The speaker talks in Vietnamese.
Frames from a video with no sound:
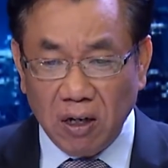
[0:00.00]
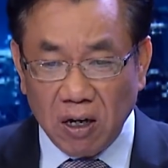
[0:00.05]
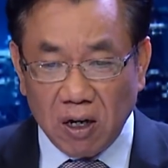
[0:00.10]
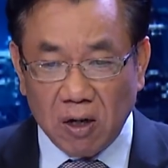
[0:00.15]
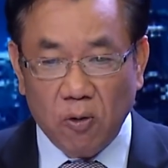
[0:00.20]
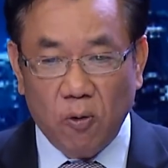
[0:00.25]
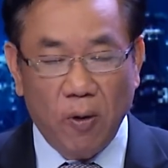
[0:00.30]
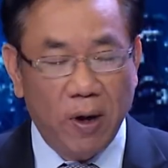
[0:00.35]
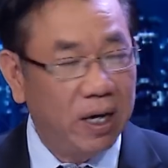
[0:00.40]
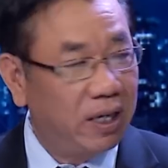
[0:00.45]

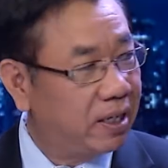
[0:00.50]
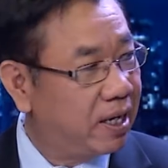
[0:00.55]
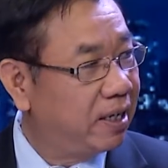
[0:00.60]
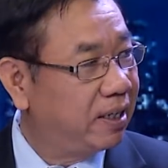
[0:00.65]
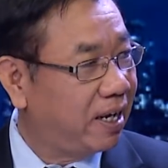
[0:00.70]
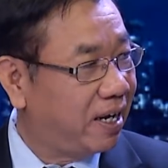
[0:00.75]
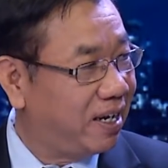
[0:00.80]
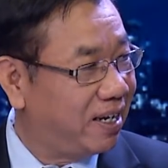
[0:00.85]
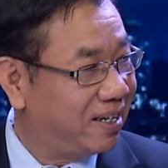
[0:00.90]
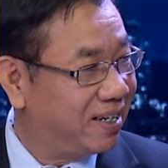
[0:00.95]
được quyền kỳ
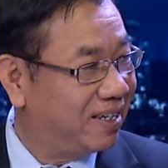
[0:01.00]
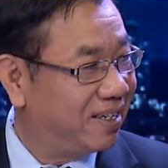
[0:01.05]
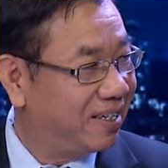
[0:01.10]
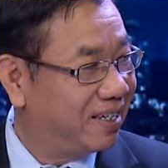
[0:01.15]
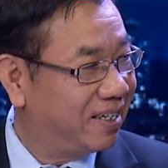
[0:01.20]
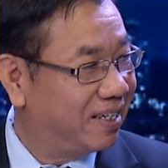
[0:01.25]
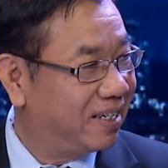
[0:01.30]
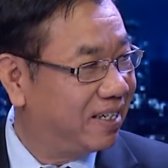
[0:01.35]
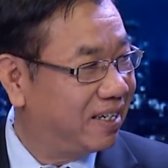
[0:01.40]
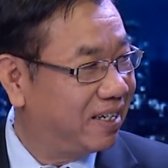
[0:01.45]
thị
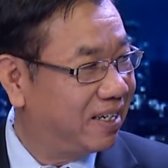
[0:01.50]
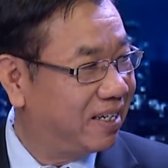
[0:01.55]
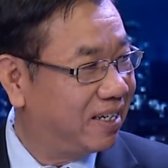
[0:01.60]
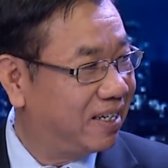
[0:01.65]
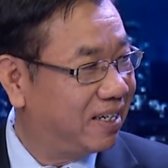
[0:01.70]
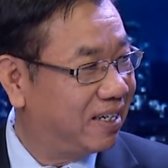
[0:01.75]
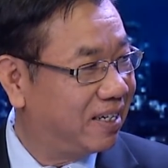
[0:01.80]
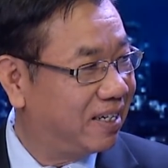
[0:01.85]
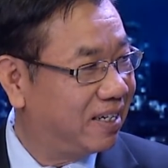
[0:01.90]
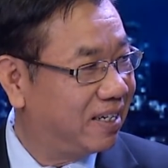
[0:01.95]
dạ yeah.
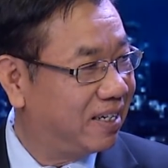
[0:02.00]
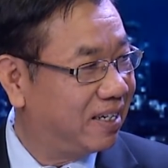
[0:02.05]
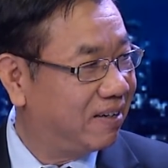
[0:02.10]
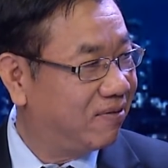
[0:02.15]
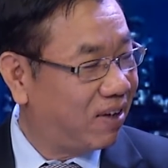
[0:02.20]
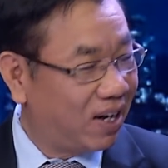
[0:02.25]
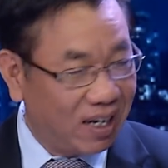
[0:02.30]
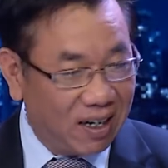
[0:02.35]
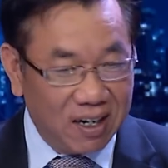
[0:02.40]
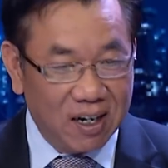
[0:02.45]

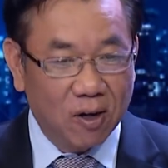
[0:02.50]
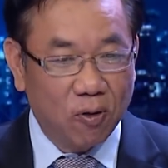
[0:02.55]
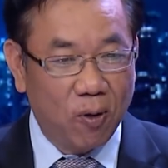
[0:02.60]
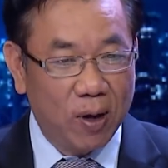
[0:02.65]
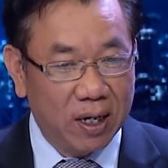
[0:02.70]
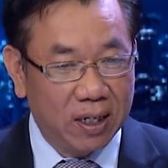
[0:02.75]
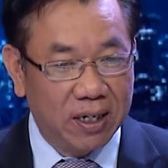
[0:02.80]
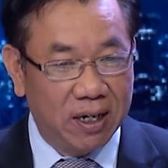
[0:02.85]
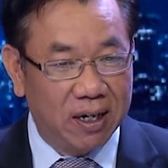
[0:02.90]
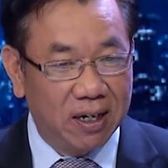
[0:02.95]
vẫn được
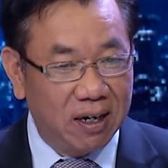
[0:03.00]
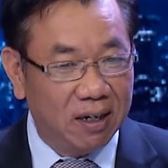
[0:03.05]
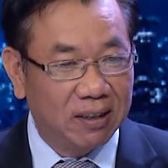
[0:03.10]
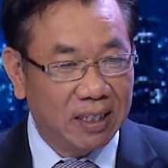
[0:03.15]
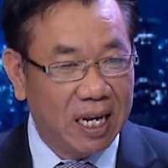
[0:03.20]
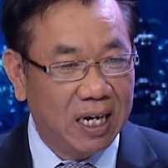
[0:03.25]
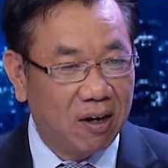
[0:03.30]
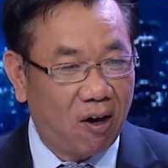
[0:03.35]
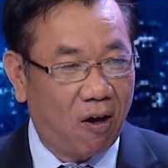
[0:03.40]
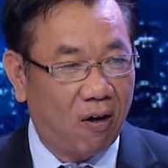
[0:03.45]
quyền giữ cái đức
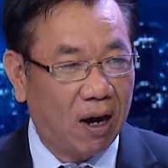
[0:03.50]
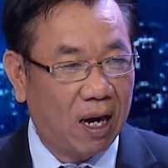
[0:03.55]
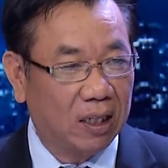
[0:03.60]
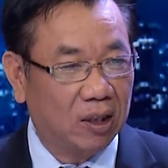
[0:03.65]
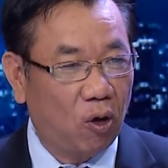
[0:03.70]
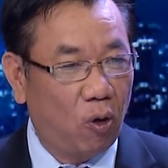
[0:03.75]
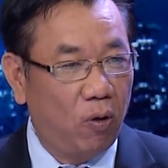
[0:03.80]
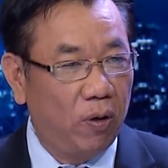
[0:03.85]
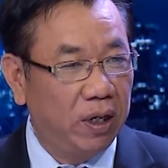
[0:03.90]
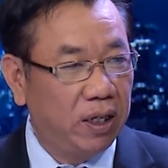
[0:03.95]
tin họ là
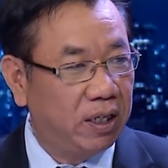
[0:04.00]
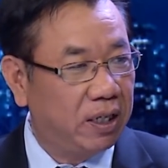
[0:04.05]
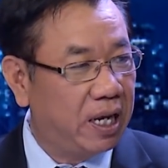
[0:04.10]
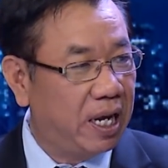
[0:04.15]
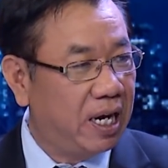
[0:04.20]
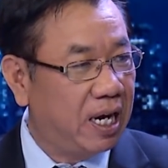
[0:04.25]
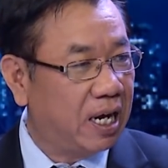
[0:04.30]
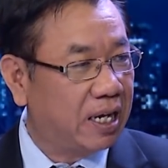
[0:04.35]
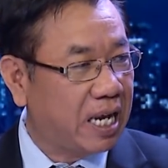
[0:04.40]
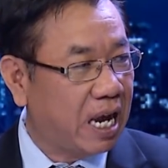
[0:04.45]
tôi
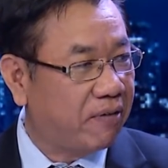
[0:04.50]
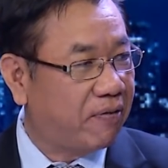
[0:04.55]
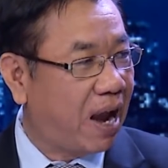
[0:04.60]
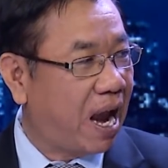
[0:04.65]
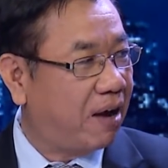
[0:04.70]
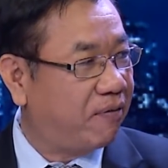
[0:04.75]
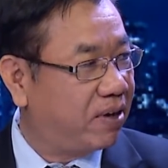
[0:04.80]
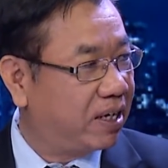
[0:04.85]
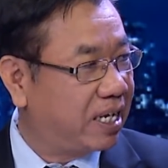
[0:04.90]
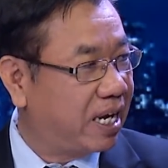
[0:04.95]
chỉ là da
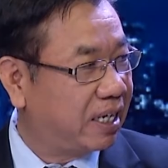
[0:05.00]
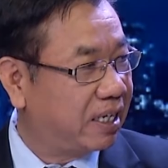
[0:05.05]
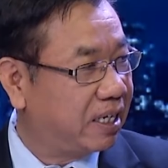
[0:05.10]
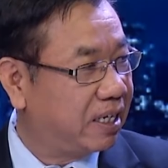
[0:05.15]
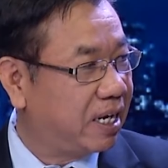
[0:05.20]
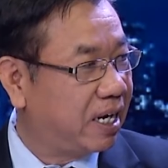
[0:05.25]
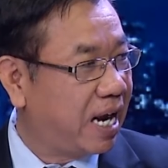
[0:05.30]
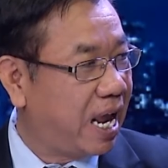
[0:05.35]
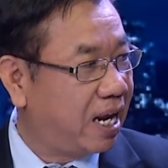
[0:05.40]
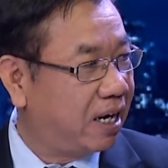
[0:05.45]
vàng và da
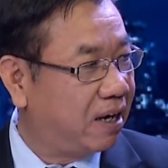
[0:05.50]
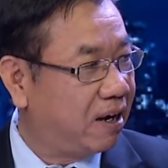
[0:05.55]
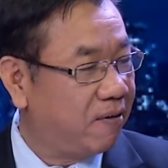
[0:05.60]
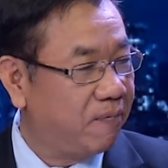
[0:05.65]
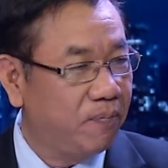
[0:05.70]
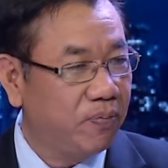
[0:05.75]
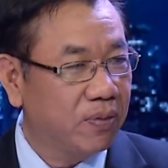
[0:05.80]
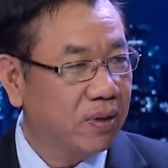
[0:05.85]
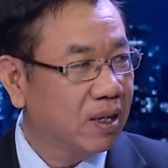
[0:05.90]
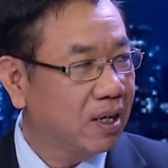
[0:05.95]
da đen đó
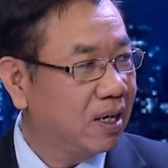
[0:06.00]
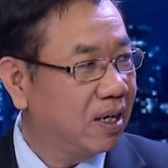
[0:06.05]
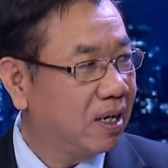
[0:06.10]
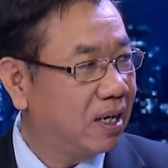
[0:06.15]
không được tới đó